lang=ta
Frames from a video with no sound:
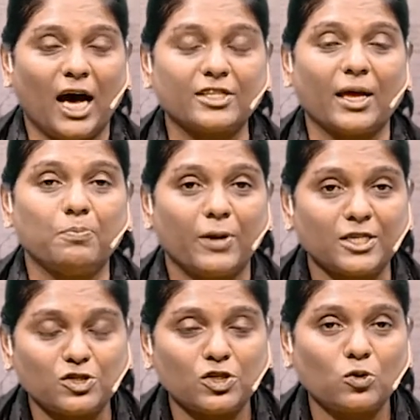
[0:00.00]
அதை
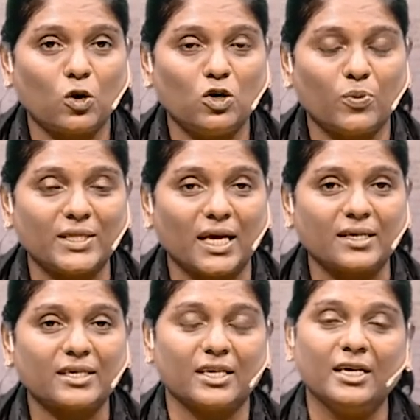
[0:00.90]

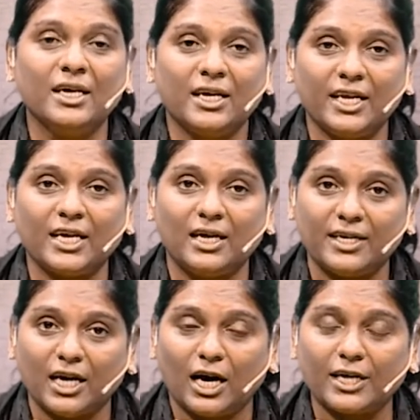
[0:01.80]
பெற்றுக்கொள்ளுவதற்கு நீங்கள்
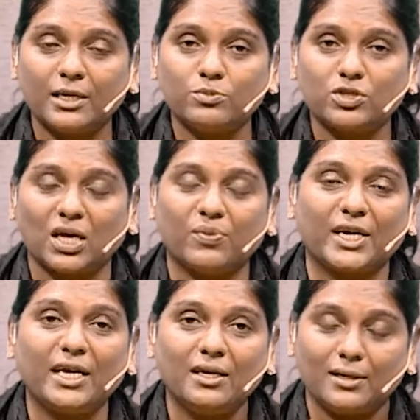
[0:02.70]
நியாயம்
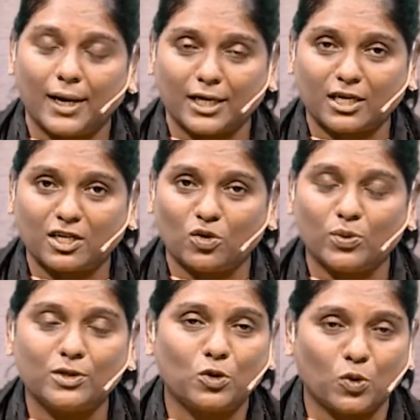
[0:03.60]
தவறி
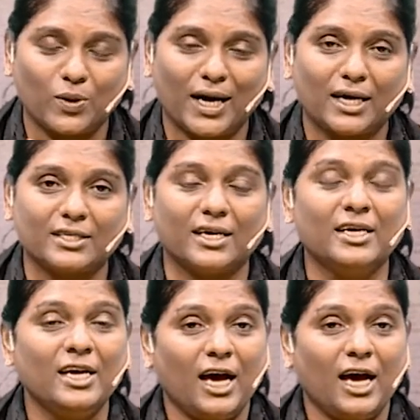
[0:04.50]
நடக்கவும் கூடாது